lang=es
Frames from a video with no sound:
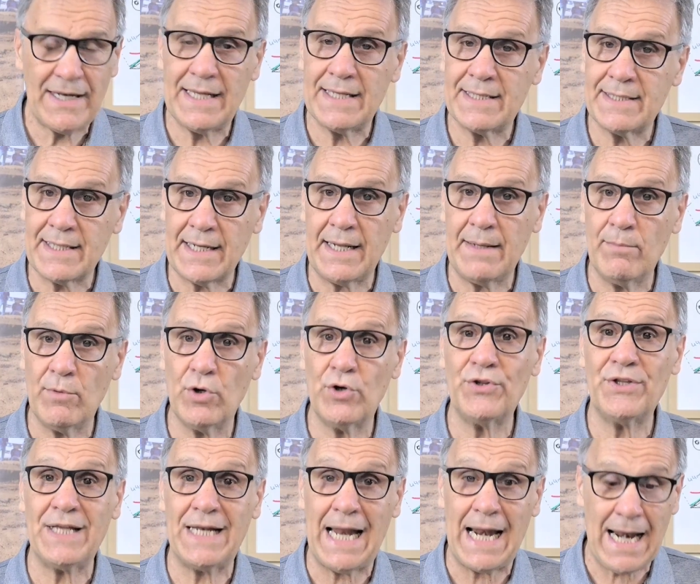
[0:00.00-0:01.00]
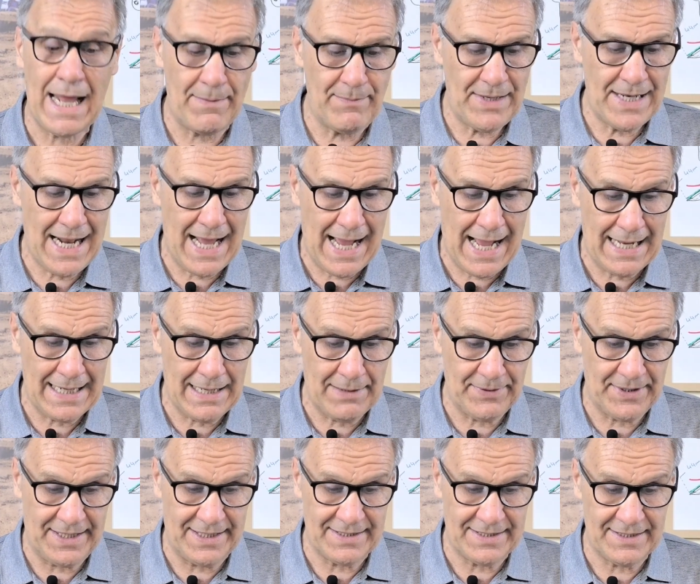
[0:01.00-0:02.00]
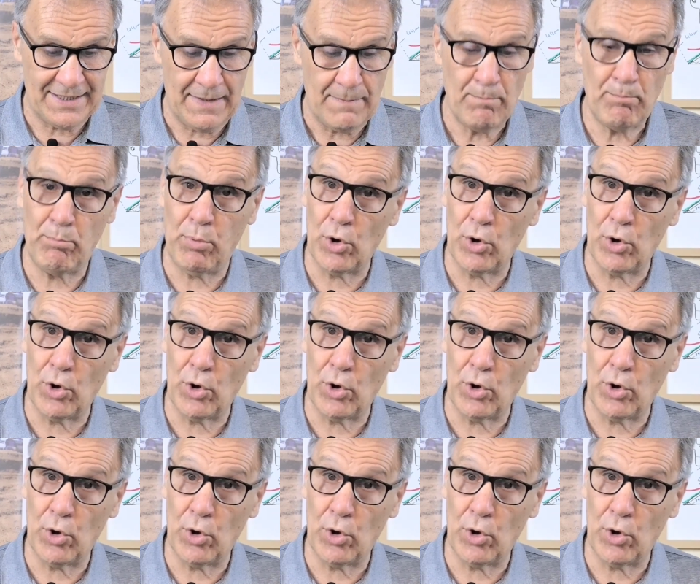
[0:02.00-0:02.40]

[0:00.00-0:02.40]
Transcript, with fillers: del extremo de la lámina al abrirse.